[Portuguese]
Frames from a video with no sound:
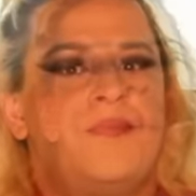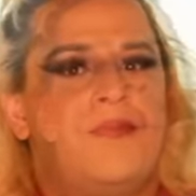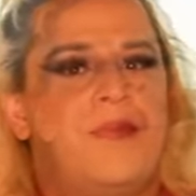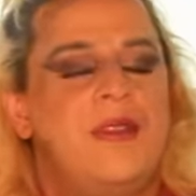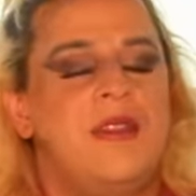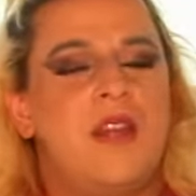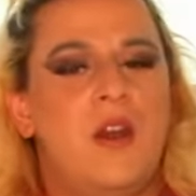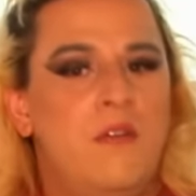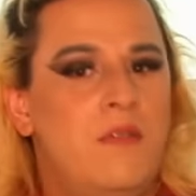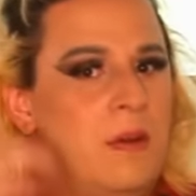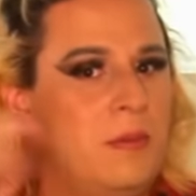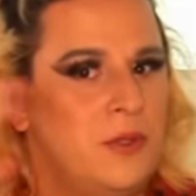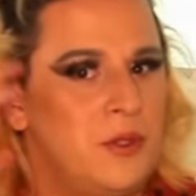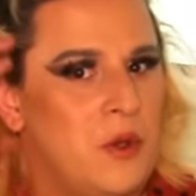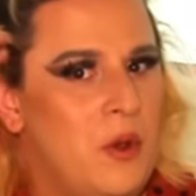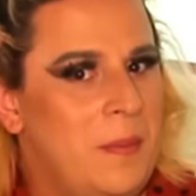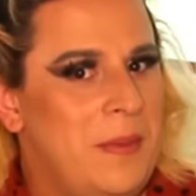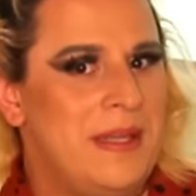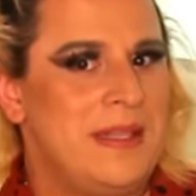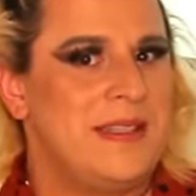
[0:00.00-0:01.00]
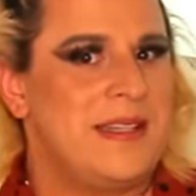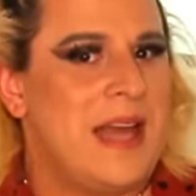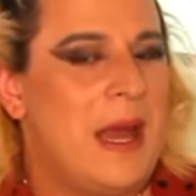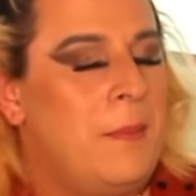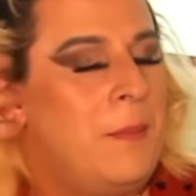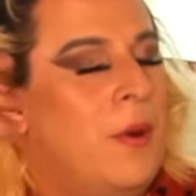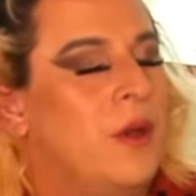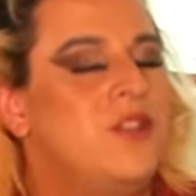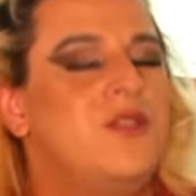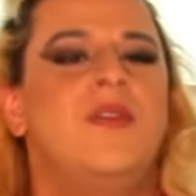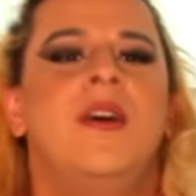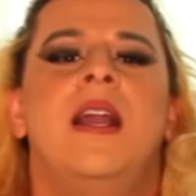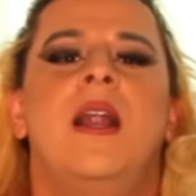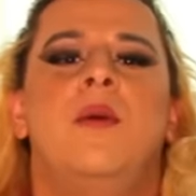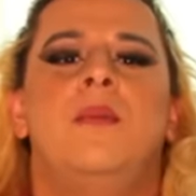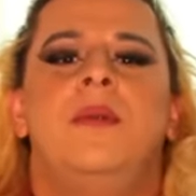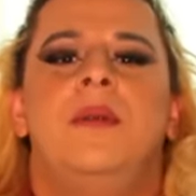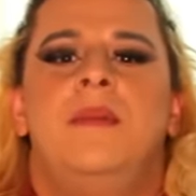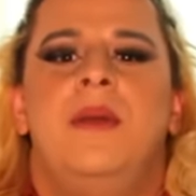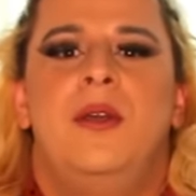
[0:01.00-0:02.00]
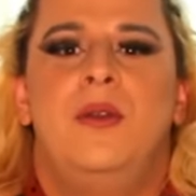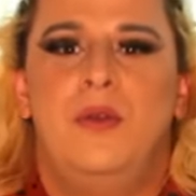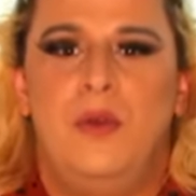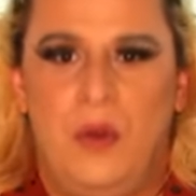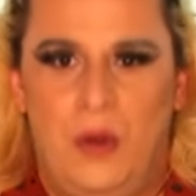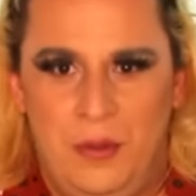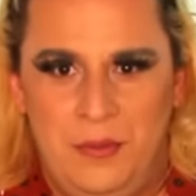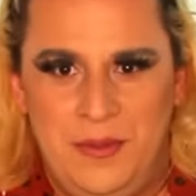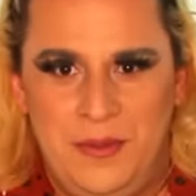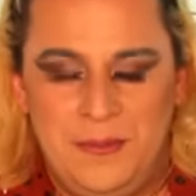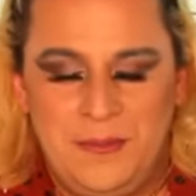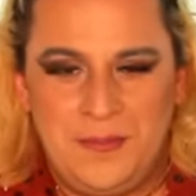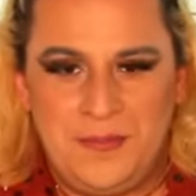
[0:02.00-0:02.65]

Então vamos começar. Pode falar o primeiro nome.